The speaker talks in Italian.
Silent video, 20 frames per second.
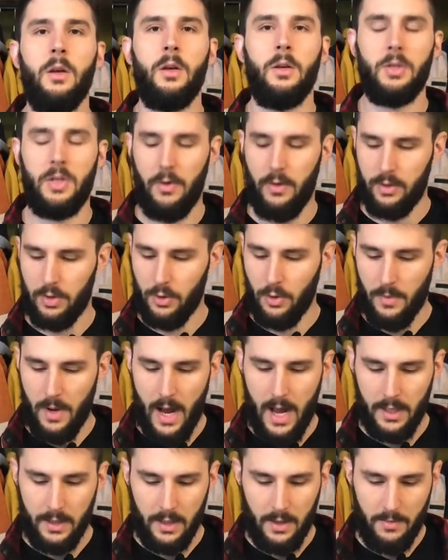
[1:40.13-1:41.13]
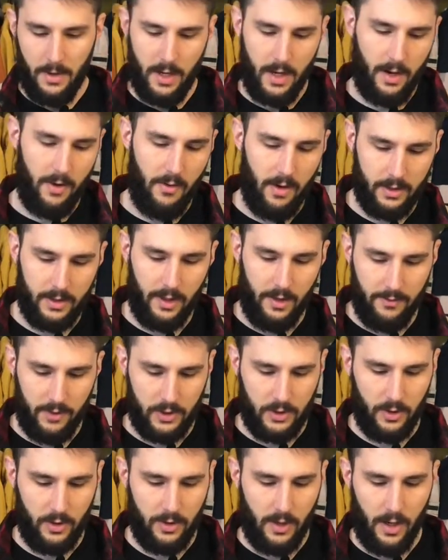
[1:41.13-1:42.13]
Se avete domande, magari avevate la
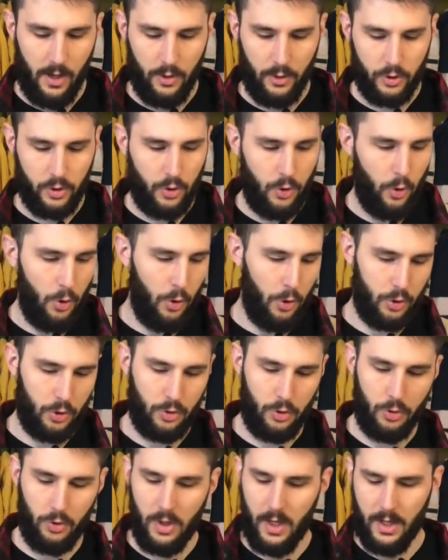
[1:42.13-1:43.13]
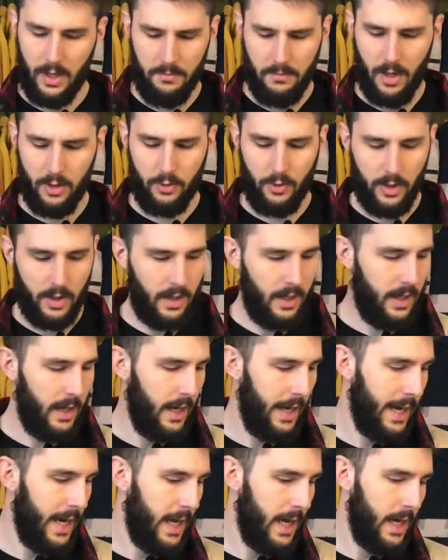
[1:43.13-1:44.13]
versione dell'anno scorso, non è cambiato
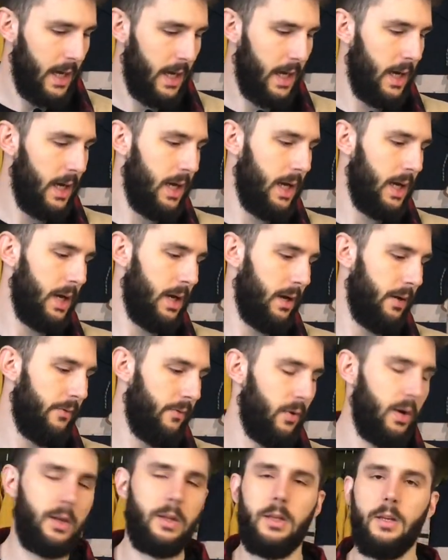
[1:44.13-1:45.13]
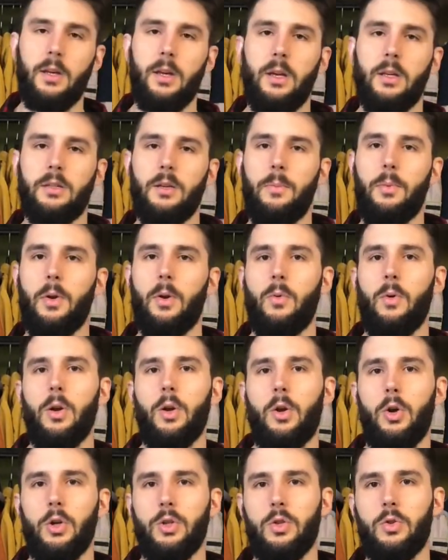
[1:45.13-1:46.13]
granché e volete sapere
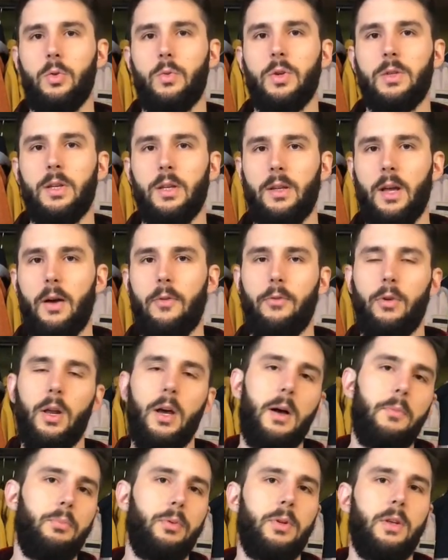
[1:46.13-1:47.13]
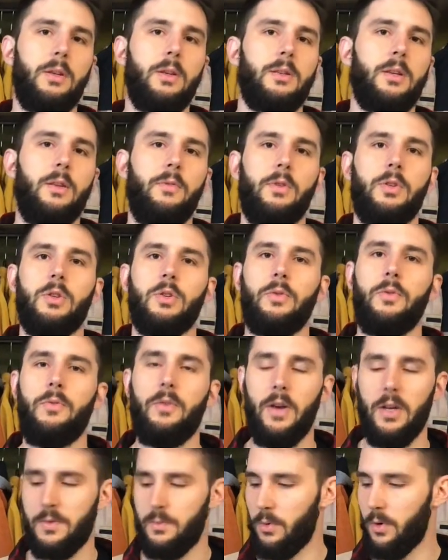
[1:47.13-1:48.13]
qualcosa su questa tavola, potete scriverci su
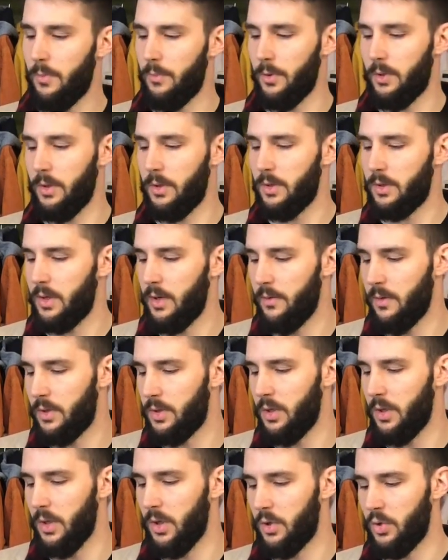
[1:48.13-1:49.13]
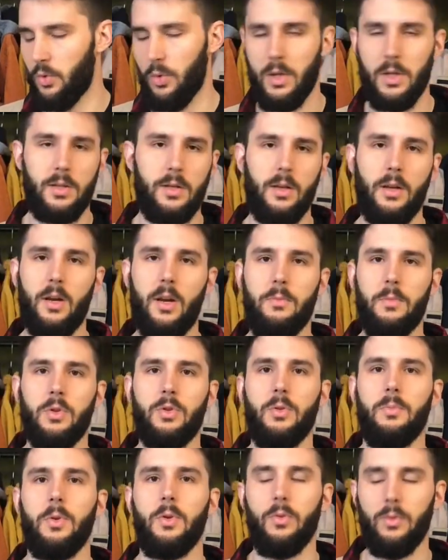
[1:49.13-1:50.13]
Facebook, potete scriverci su Instagram,
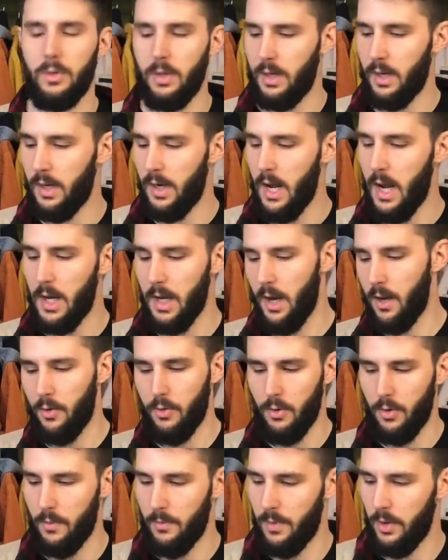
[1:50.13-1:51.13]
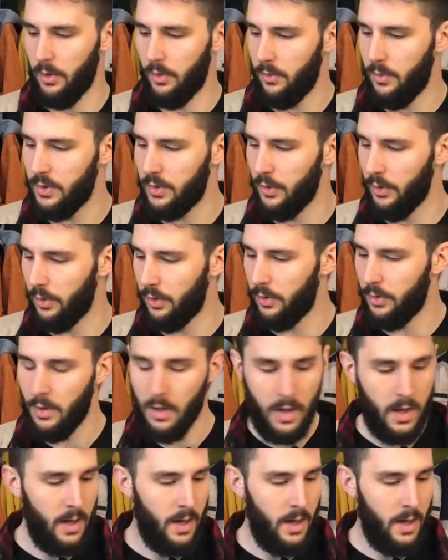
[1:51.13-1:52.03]
insomma tutti i canali, anche un commento qua sotto